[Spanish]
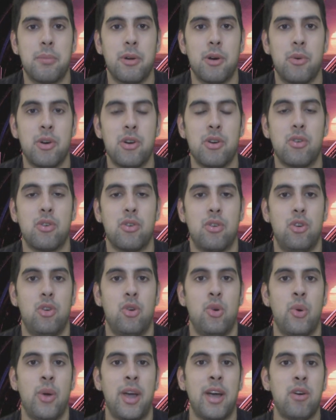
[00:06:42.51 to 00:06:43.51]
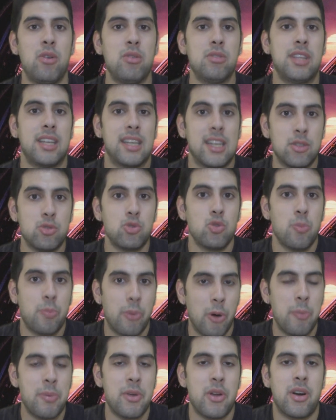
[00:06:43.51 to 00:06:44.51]
pero bueno, luego tenían
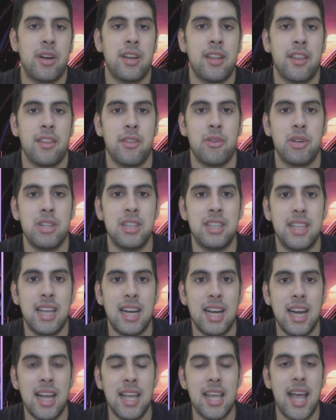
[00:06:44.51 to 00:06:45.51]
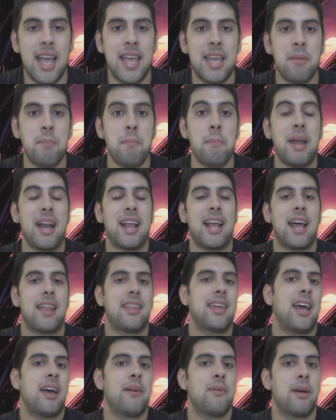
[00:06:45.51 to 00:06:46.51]
su propia organización interna y ahí
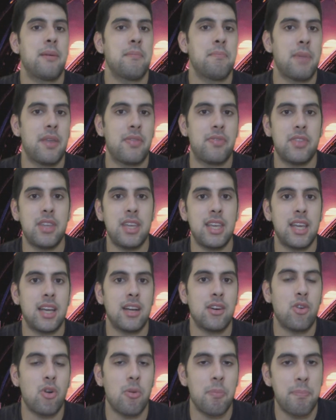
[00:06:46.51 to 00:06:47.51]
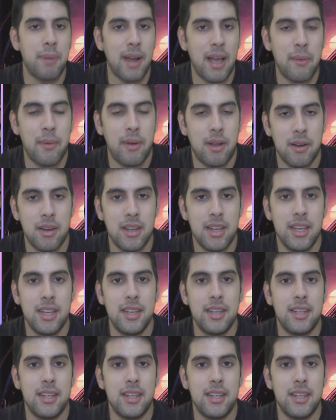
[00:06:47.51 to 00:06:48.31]
mercadeaban, vendían, compraban,